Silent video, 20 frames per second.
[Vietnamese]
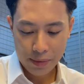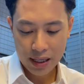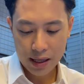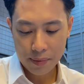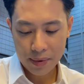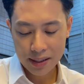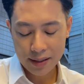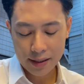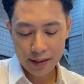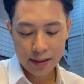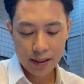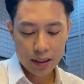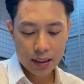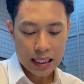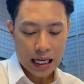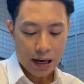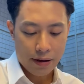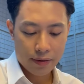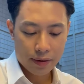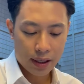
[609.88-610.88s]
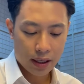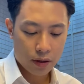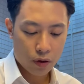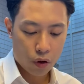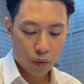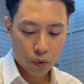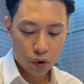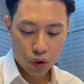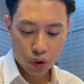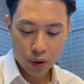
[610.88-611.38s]
Bây giờ mình sẽ chia sẻ nhiệt
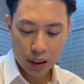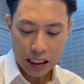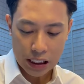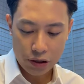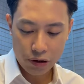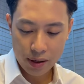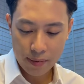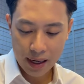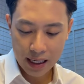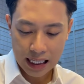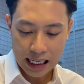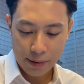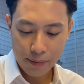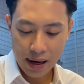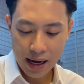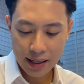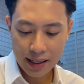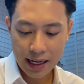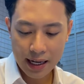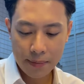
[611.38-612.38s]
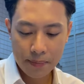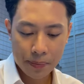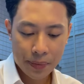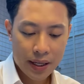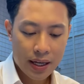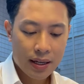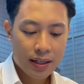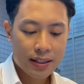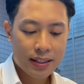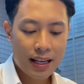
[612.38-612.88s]
độ một số nơi cho các bạn ngày mai nhé.
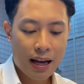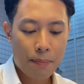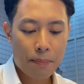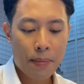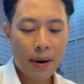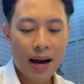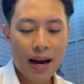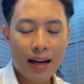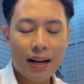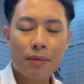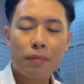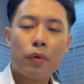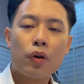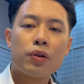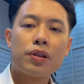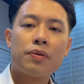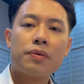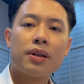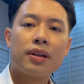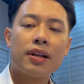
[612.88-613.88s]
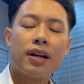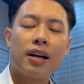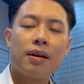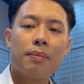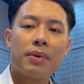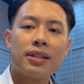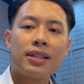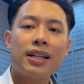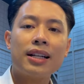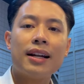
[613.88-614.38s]
Sapa là một trong những
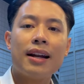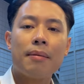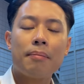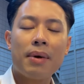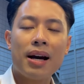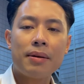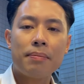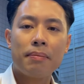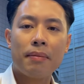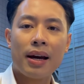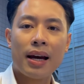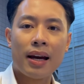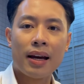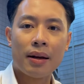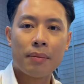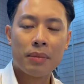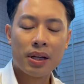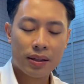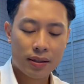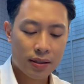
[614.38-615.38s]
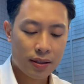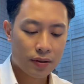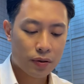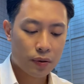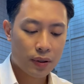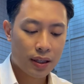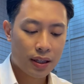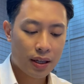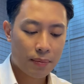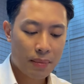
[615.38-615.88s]
nơi mà rất là mát mẻ. Bình thường
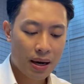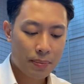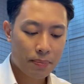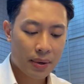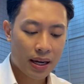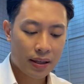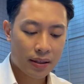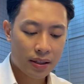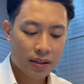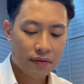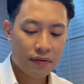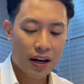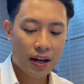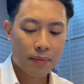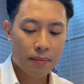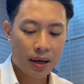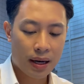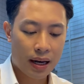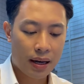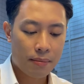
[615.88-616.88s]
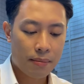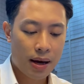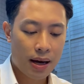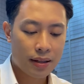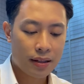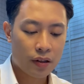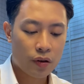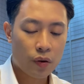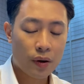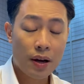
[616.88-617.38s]
chúng ta thấy mát mẻ như vậy mà ngày
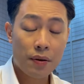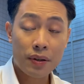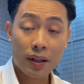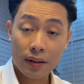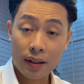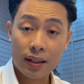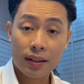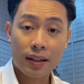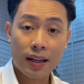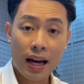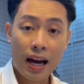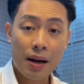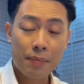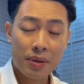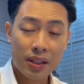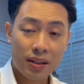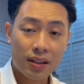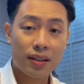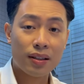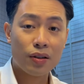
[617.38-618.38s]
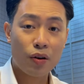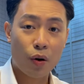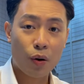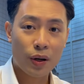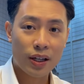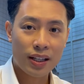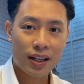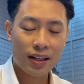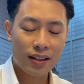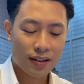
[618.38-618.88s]
mai nhiệt độ cao nhất lên tới 24
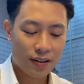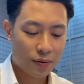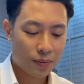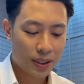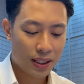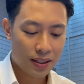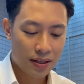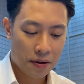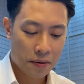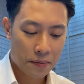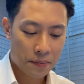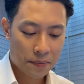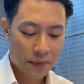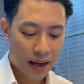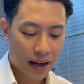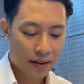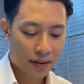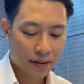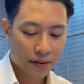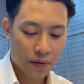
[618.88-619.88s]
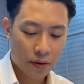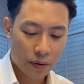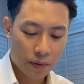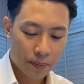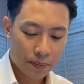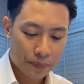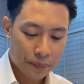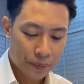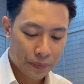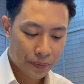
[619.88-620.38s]
độ đấy nhá. Không ít đâu, 24 độ.